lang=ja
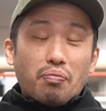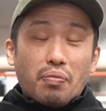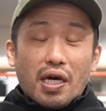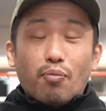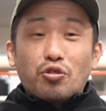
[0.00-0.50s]

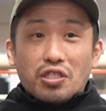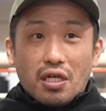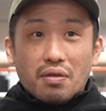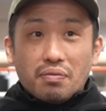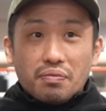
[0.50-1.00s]
化け物じゃ
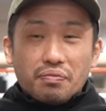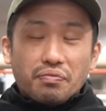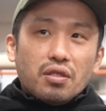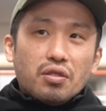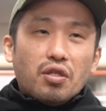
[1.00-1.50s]
ん、
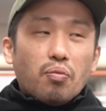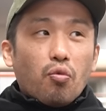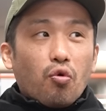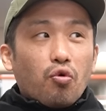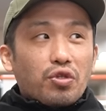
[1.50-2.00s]
で
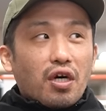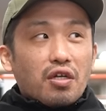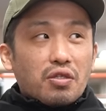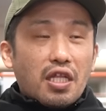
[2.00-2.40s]
もこのだから